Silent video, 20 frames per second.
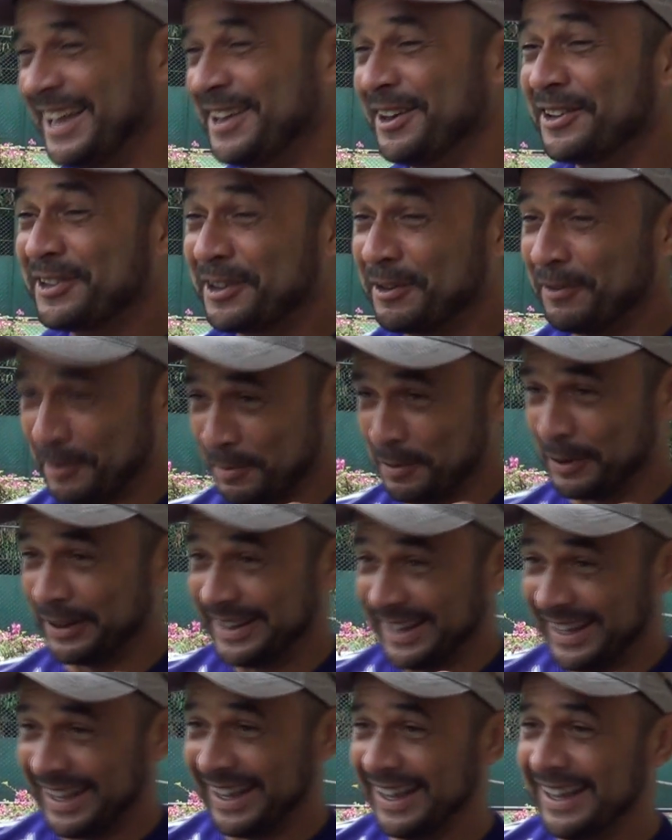e aí eu acho que eu vou
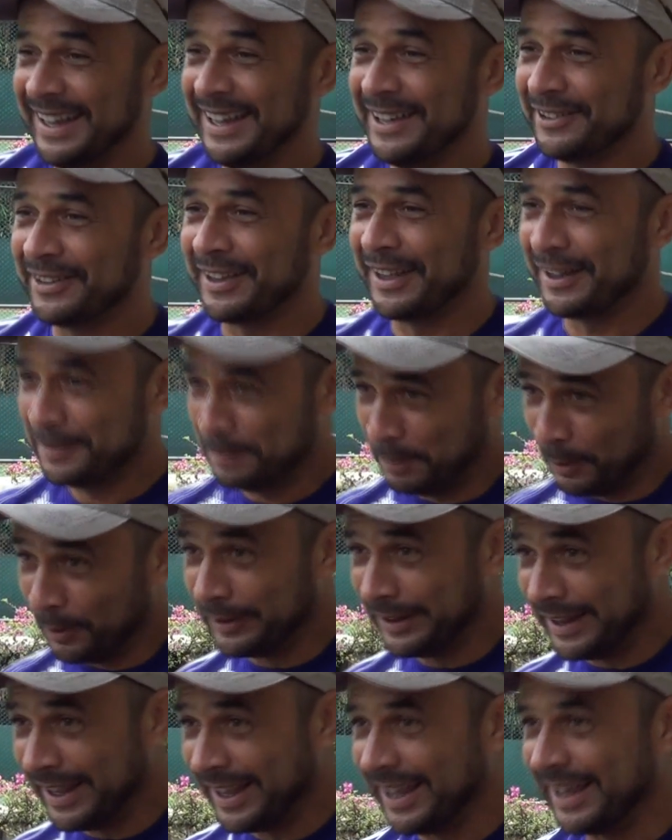poder te
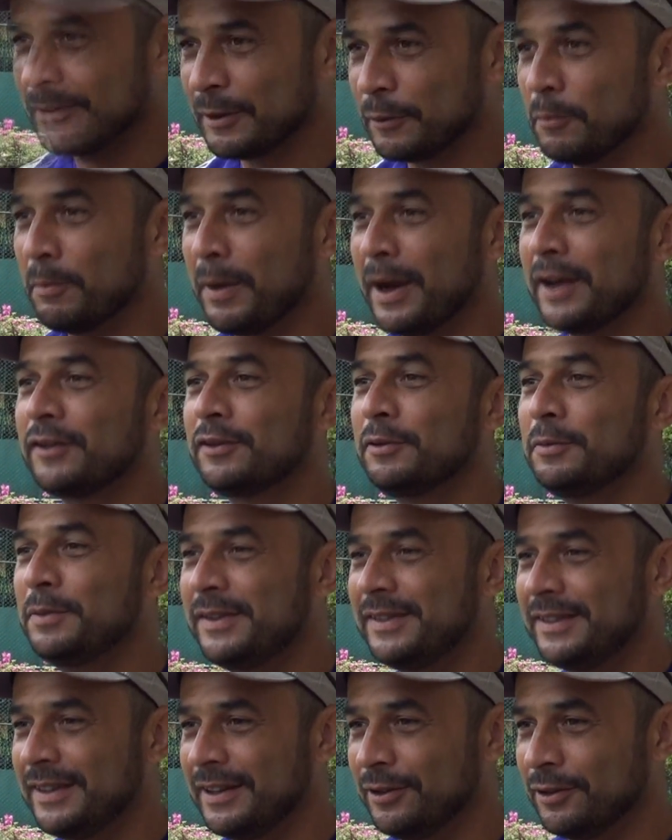responder com mais
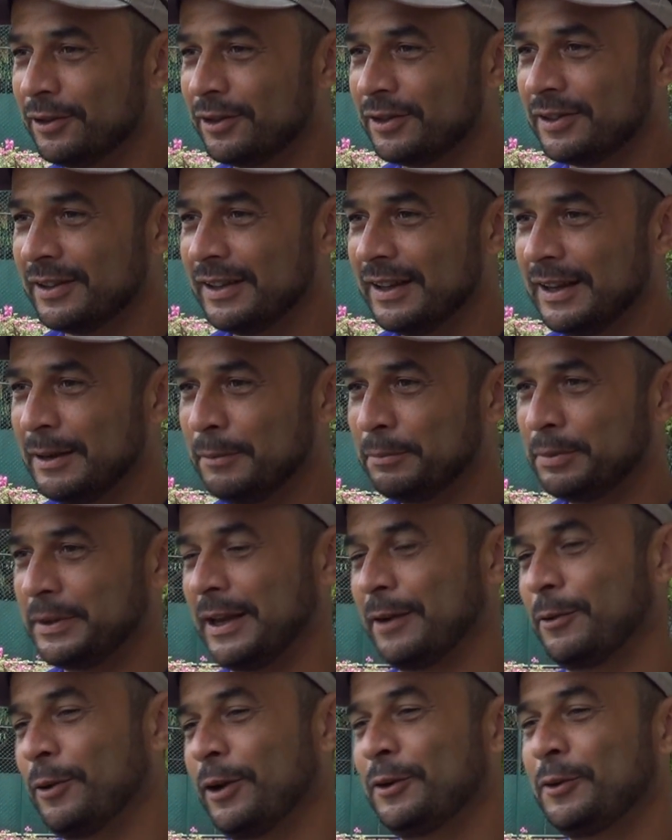subsídios.
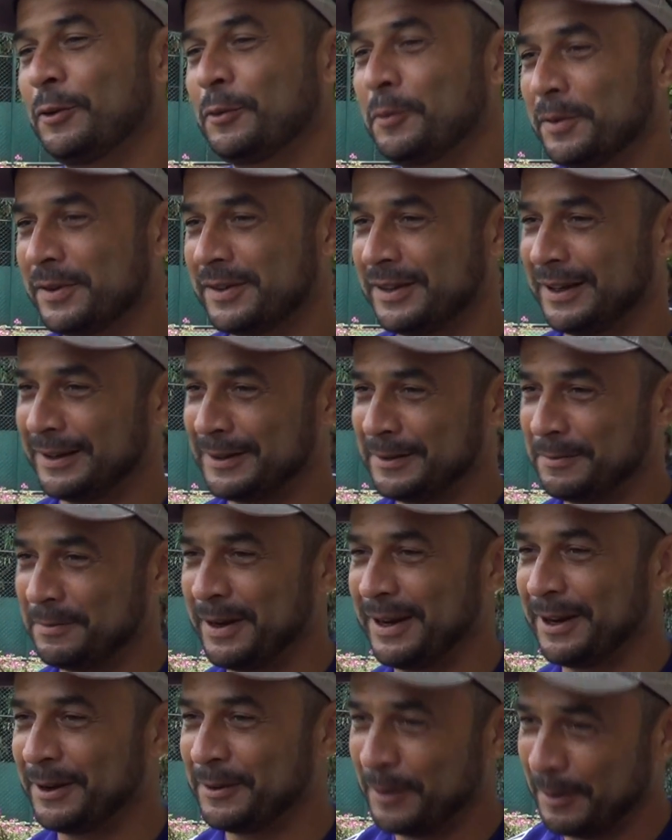Porque agora estou começando a
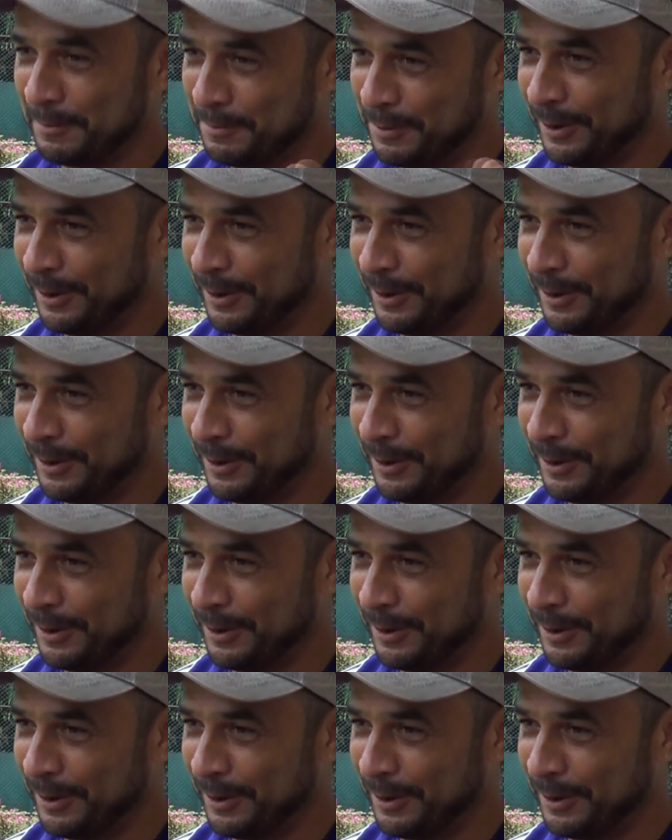trabalhar com a